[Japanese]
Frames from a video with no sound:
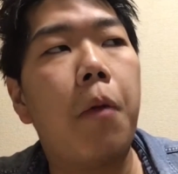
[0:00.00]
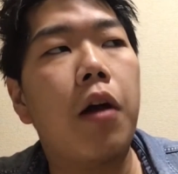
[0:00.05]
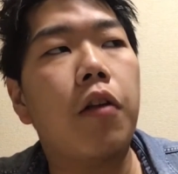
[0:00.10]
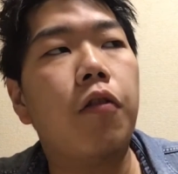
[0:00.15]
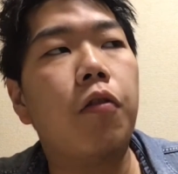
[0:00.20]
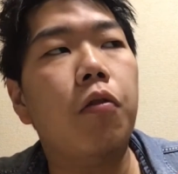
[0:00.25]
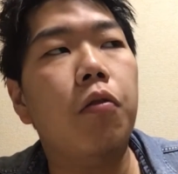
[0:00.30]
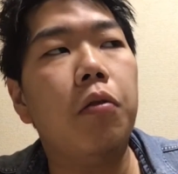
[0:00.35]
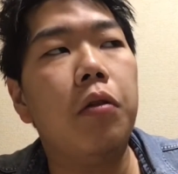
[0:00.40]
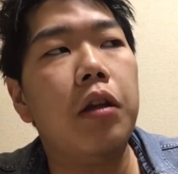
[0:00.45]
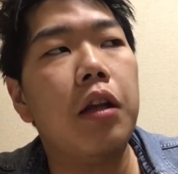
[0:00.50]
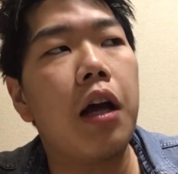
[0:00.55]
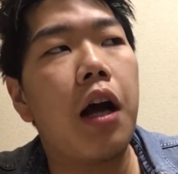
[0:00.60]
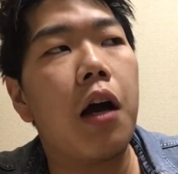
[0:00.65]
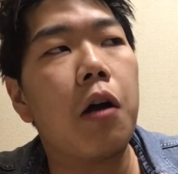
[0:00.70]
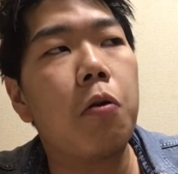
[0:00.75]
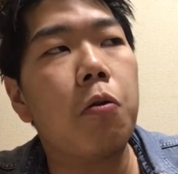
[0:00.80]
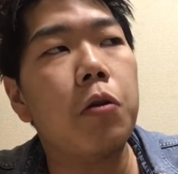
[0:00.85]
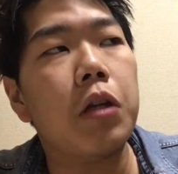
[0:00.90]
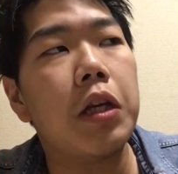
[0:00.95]
まあそんな
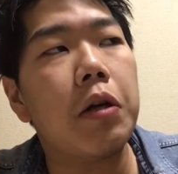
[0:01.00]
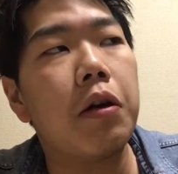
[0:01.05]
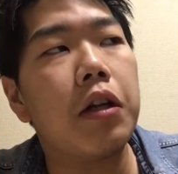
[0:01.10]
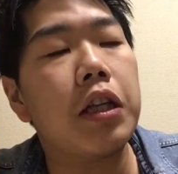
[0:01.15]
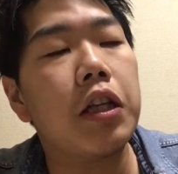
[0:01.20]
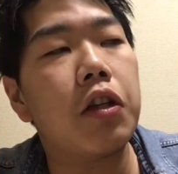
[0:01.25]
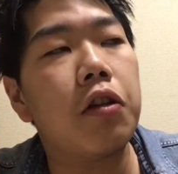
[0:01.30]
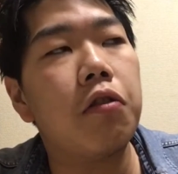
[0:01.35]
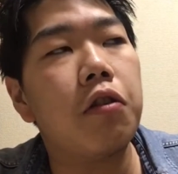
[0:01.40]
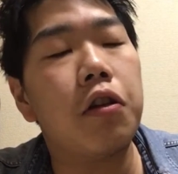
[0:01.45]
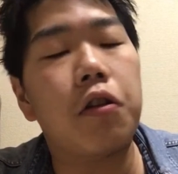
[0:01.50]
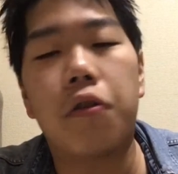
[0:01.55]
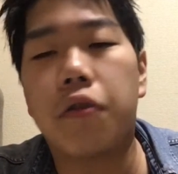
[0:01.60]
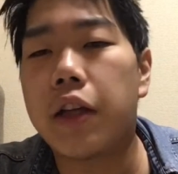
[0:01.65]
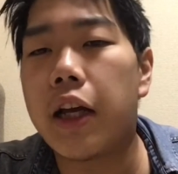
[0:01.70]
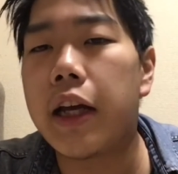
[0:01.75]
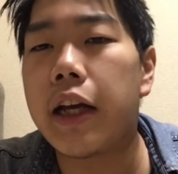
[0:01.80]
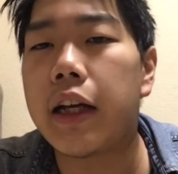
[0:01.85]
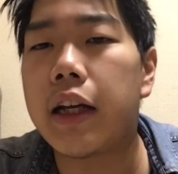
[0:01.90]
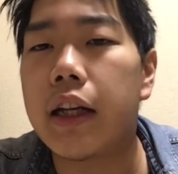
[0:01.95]
箱庭にする必要
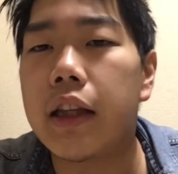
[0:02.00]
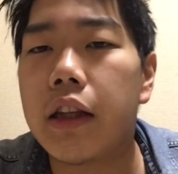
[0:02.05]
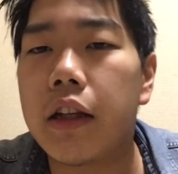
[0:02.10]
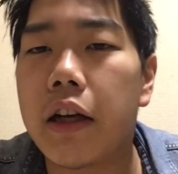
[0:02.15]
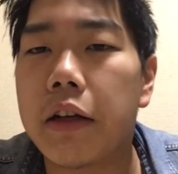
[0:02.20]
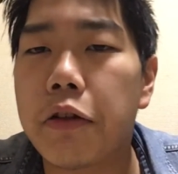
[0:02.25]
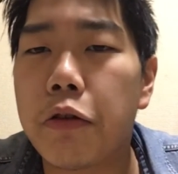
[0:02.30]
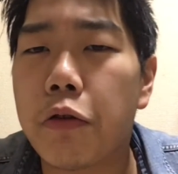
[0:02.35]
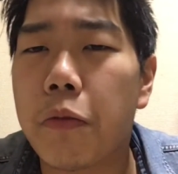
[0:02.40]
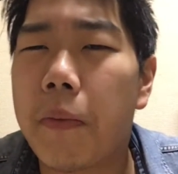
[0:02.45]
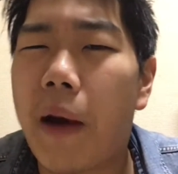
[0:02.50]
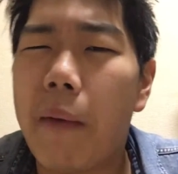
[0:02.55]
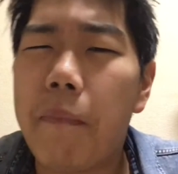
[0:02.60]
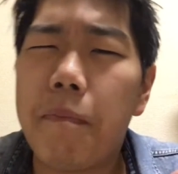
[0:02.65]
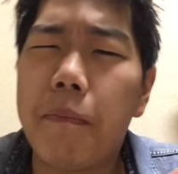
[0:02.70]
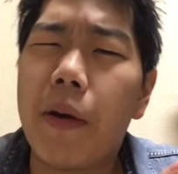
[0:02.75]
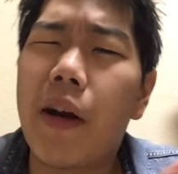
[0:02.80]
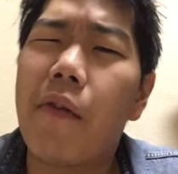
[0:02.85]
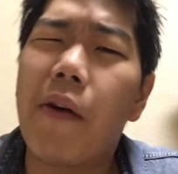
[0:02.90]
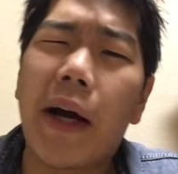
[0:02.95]
ないかなっていうか、ちょっと
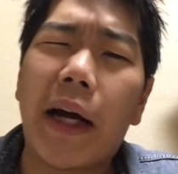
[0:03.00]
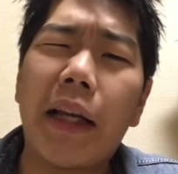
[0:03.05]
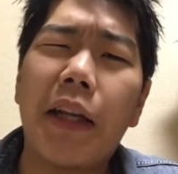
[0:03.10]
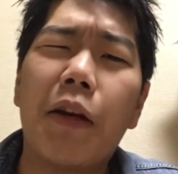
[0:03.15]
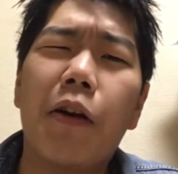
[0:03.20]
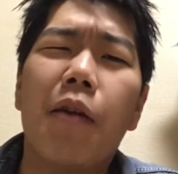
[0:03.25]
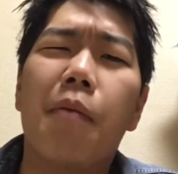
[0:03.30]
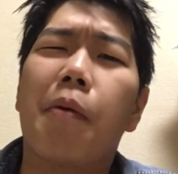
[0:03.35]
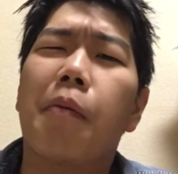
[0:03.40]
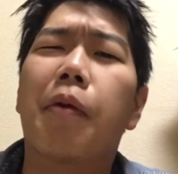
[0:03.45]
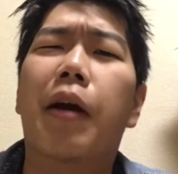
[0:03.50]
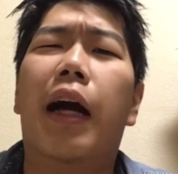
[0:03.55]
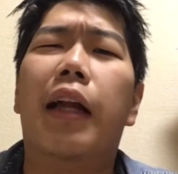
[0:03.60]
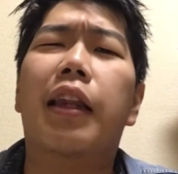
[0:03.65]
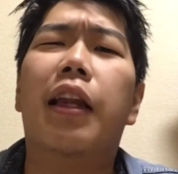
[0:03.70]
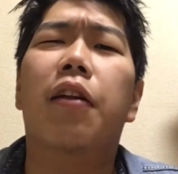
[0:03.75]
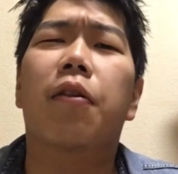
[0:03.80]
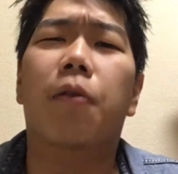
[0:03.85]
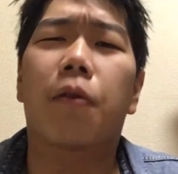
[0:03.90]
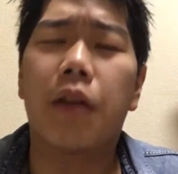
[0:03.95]
マップが分かりにくい部分が
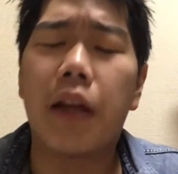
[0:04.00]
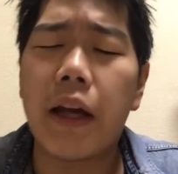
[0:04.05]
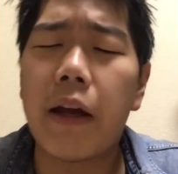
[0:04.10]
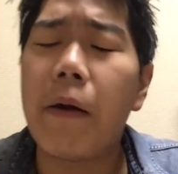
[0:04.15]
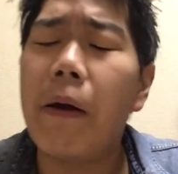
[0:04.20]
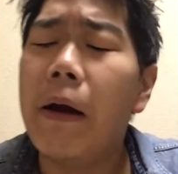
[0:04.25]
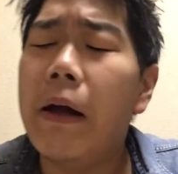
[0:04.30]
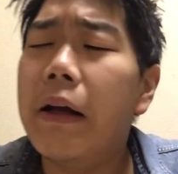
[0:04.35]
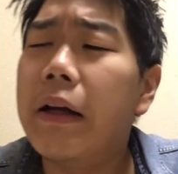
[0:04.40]
あったんですよね。